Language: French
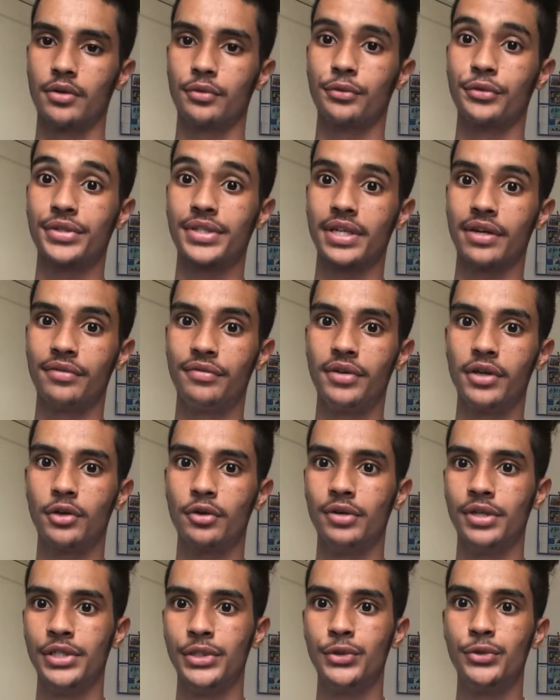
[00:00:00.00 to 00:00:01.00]
Donc, ça fait
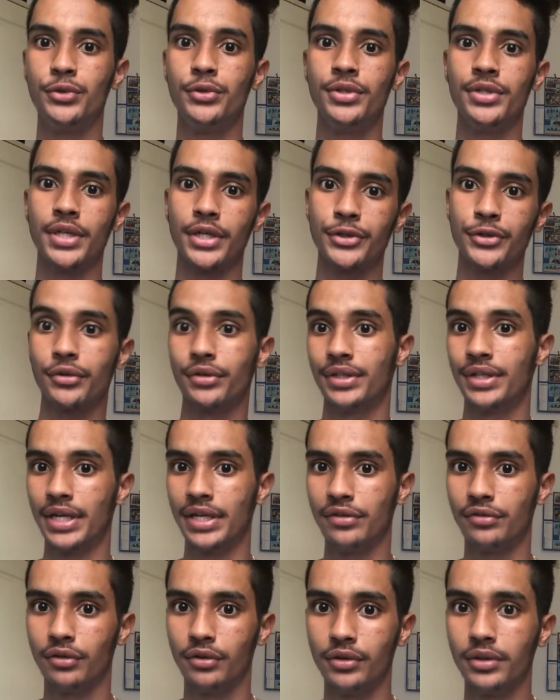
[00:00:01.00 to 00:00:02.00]
que les utilisateurs
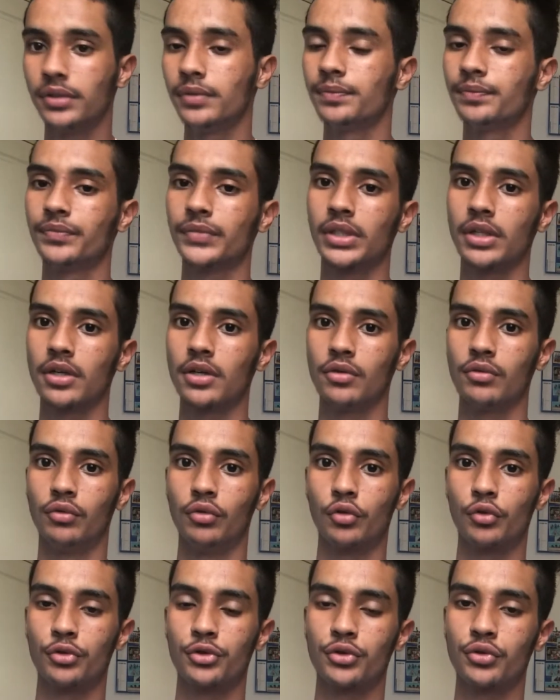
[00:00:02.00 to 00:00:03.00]
d'iPhone
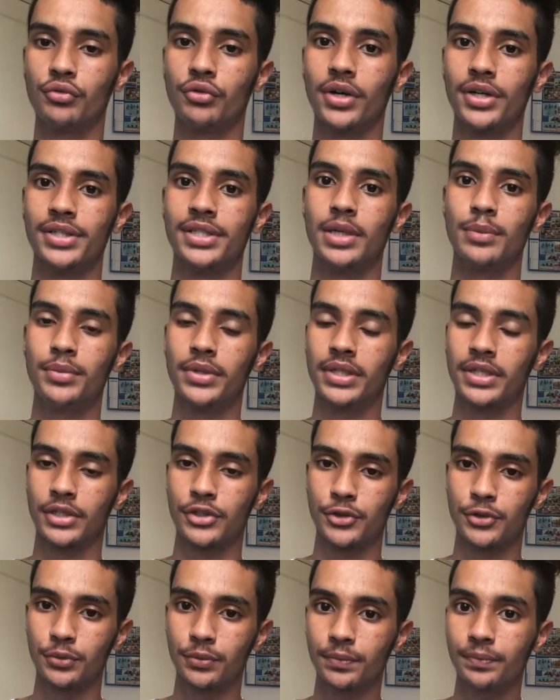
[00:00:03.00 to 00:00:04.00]
vont recevoir les
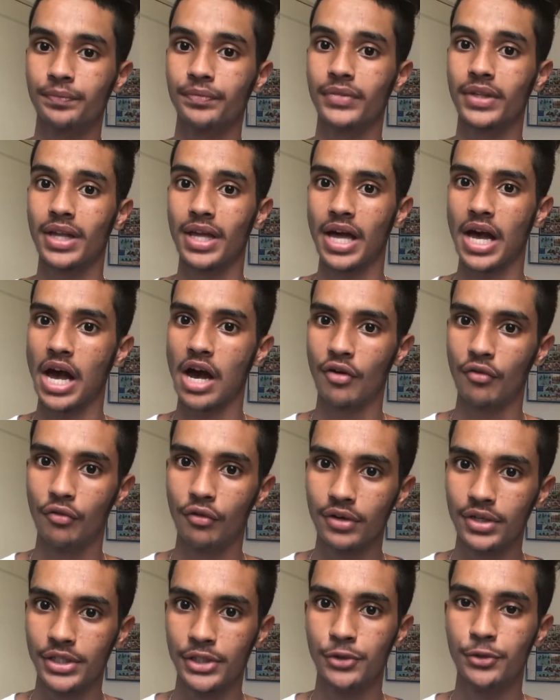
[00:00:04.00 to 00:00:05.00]
applications
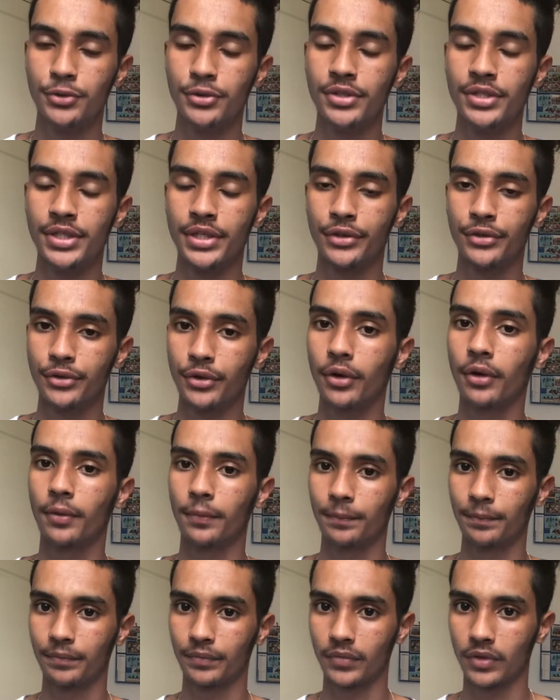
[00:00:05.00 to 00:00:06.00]
avant les utilisateurs
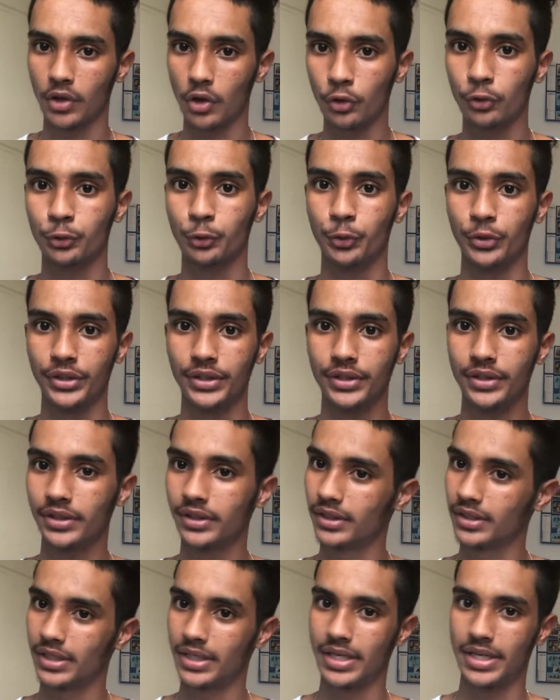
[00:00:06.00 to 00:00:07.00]
Android.
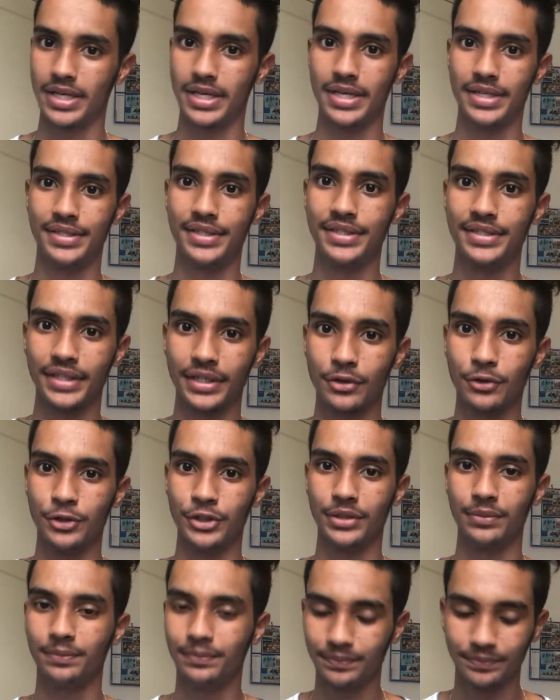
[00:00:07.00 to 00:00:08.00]
Et c'est ça que
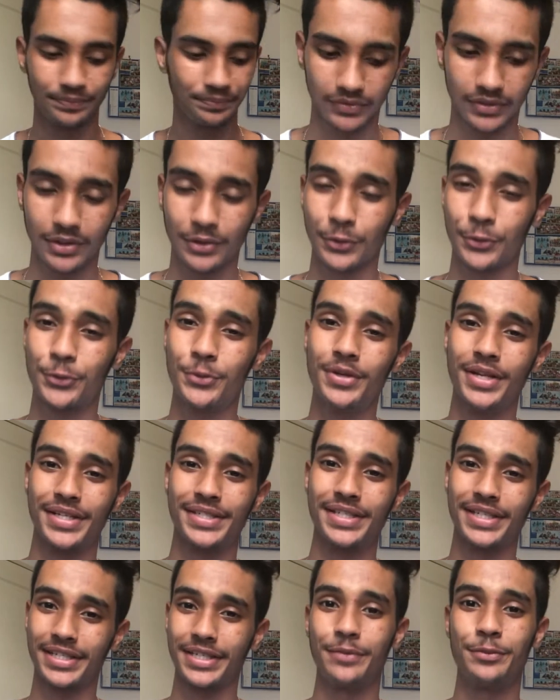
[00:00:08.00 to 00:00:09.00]
j'aime. Ensuite, la
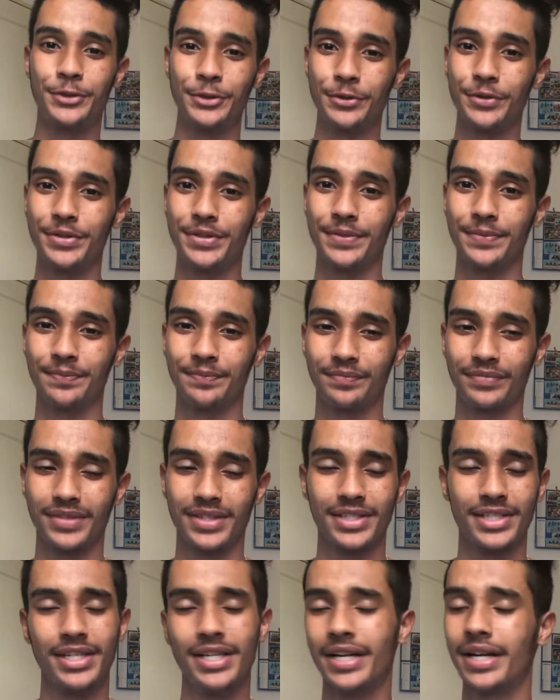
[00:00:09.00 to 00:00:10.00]
cinquième chose,
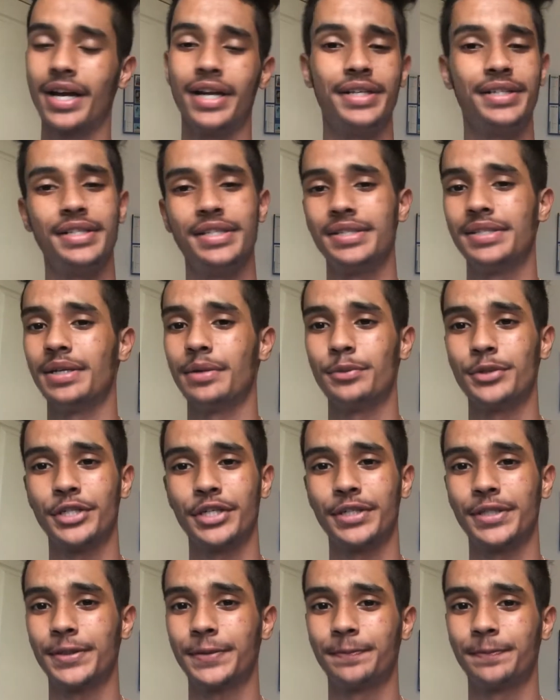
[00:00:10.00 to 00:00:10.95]
c'est la qualité Snapchat.